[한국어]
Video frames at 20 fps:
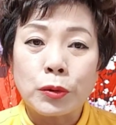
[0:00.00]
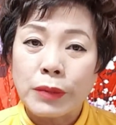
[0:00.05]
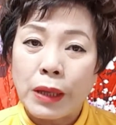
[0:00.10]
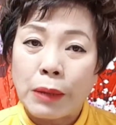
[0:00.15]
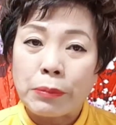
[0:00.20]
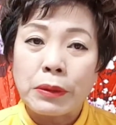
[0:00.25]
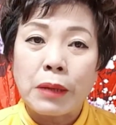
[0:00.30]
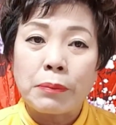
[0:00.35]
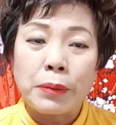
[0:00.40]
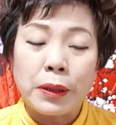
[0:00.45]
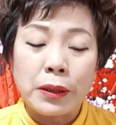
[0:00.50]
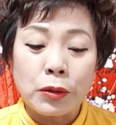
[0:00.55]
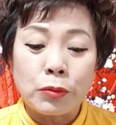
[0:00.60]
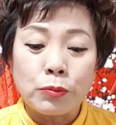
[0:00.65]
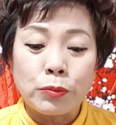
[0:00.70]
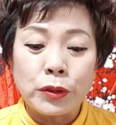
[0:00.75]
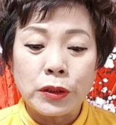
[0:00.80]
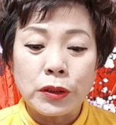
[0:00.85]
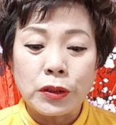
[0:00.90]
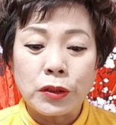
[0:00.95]
답답하게
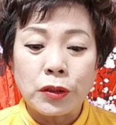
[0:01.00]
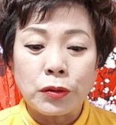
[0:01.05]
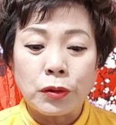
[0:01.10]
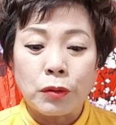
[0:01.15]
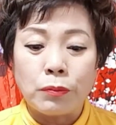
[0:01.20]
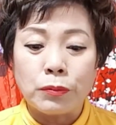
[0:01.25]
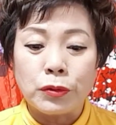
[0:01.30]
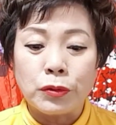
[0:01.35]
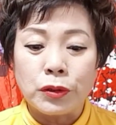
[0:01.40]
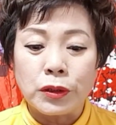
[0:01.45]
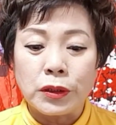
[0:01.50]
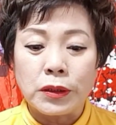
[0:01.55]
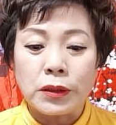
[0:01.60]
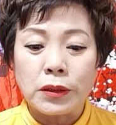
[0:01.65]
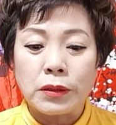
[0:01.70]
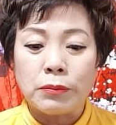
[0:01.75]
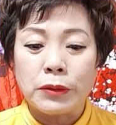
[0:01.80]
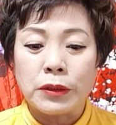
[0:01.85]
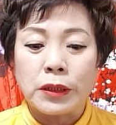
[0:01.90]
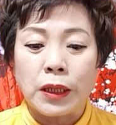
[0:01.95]
움직이셨던 분들이
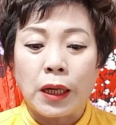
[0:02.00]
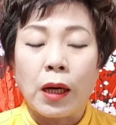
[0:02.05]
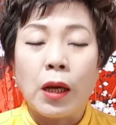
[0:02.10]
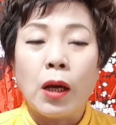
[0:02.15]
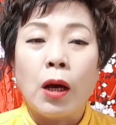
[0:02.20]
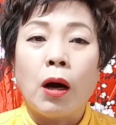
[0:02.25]
있습니다.